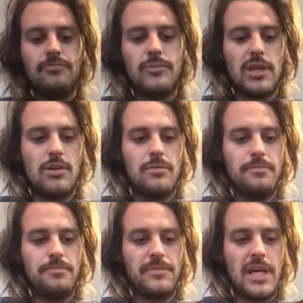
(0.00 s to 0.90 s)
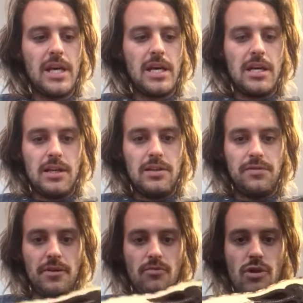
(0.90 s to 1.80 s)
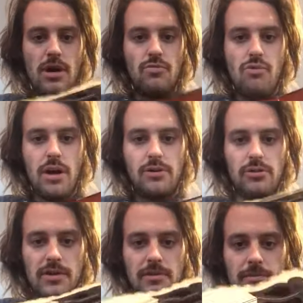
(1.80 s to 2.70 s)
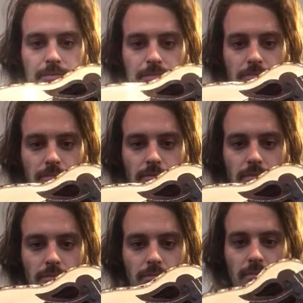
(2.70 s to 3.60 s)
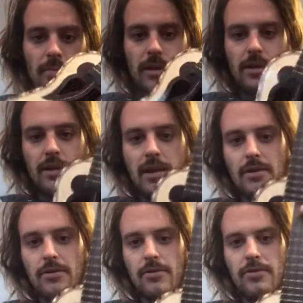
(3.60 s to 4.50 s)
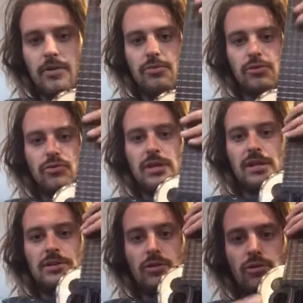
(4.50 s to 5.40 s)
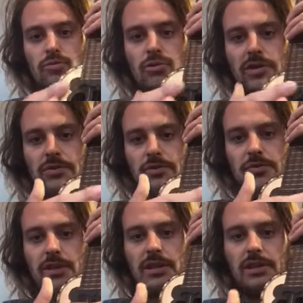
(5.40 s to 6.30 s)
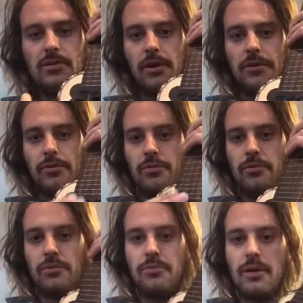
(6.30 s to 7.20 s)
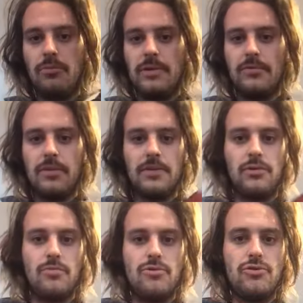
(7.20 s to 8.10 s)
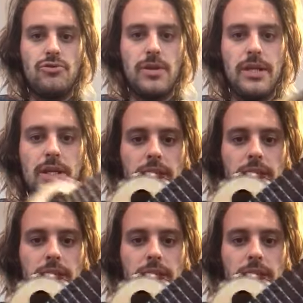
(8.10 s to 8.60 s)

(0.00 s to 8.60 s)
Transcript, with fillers: D'accord C'est fait en bois, le bois est creusé. Et, puis ensuite il y a des ornements qui sont faits, de la décoration, pour que ça soit un instrument joli.